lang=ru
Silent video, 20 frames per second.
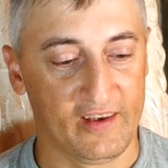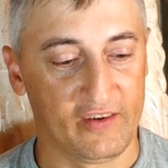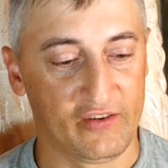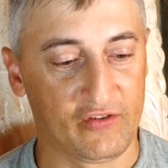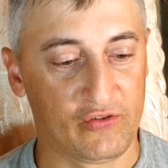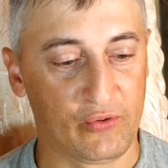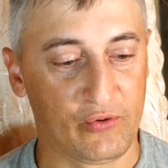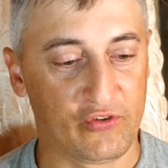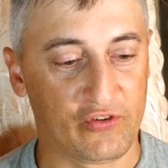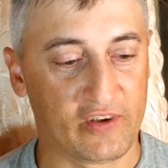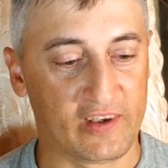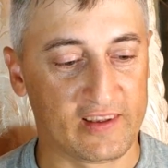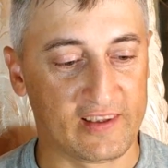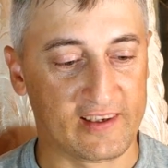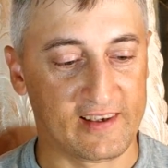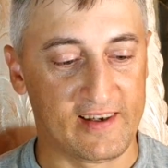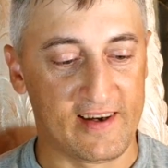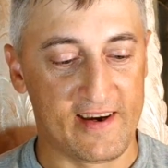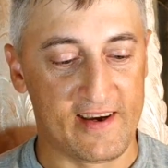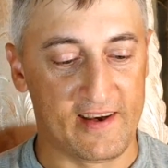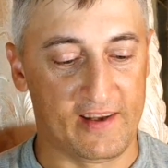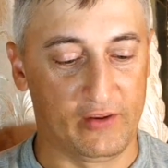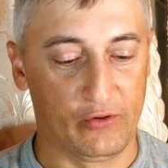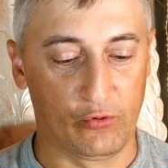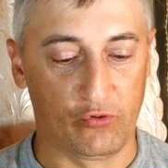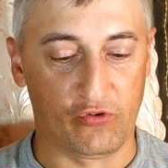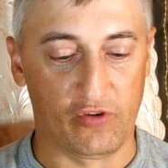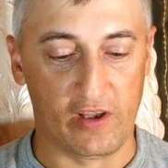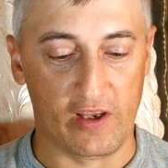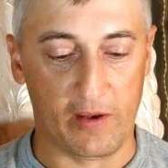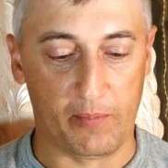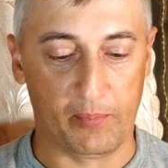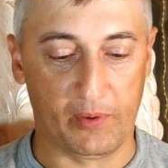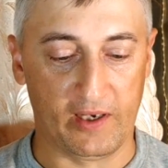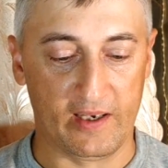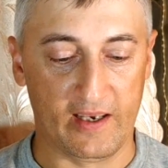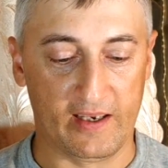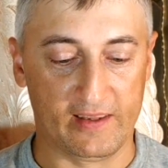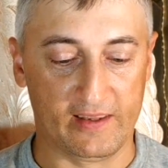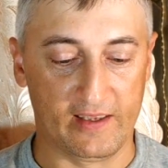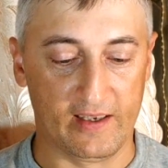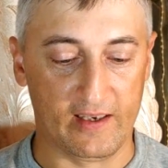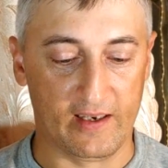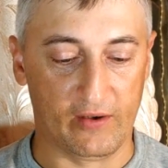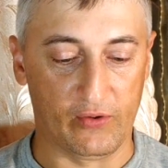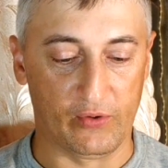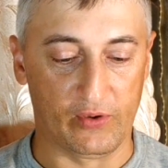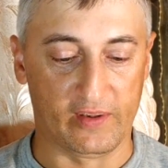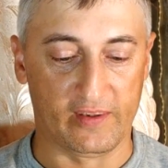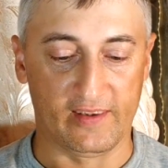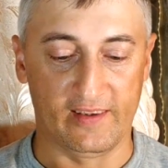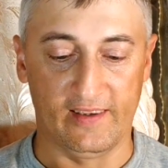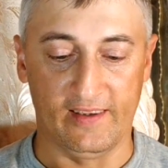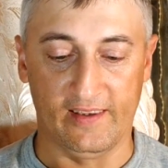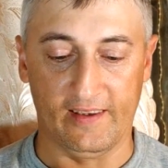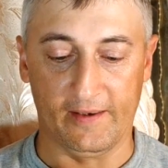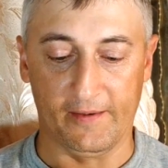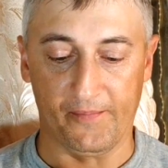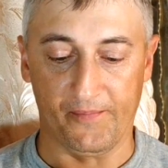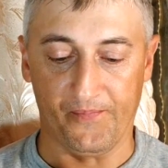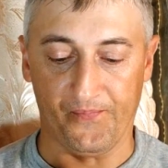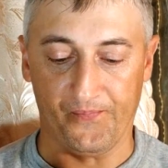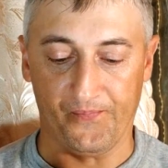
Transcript: штучка такая, нужная, приятная, вот и